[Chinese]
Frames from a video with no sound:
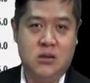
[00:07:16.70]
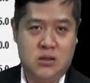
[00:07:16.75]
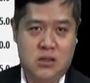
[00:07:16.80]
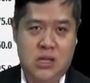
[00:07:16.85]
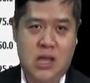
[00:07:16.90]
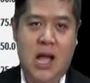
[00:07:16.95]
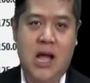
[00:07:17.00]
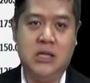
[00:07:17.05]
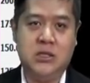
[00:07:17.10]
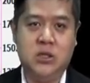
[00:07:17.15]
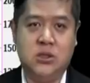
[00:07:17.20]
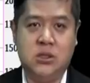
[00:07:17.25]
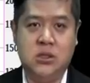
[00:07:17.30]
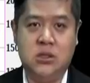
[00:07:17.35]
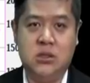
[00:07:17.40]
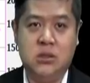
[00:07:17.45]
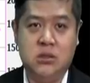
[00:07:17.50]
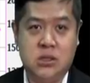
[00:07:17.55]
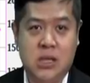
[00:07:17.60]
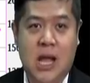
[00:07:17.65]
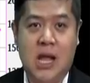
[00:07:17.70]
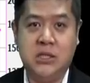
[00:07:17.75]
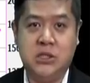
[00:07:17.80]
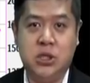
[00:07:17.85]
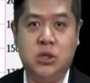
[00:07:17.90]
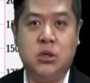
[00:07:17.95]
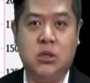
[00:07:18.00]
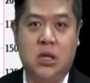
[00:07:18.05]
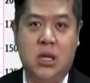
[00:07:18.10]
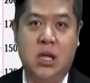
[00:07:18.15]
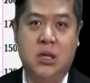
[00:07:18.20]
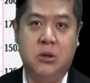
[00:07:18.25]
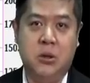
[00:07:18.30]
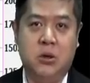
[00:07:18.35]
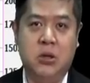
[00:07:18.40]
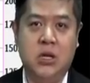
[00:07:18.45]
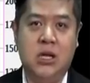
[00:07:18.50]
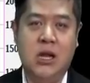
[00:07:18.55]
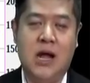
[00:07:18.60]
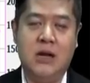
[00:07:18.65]
它就是它就很
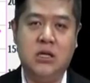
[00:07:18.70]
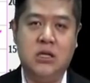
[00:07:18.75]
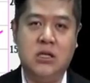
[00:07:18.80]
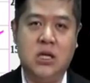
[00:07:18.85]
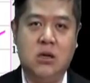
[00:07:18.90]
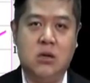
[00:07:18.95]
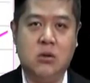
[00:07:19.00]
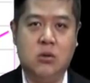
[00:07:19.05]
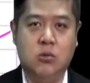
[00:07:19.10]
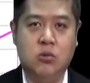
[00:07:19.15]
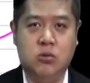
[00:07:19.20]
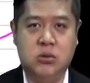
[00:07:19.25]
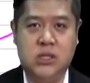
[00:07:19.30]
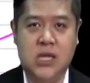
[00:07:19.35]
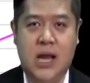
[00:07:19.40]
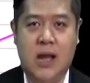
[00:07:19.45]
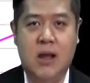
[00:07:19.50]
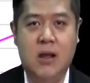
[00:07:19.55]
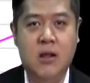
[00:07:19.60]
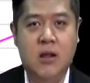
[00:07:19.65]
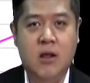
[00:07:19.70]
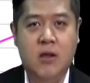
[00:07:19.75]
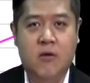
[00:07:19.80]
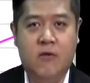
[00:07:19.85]
容易让你的股价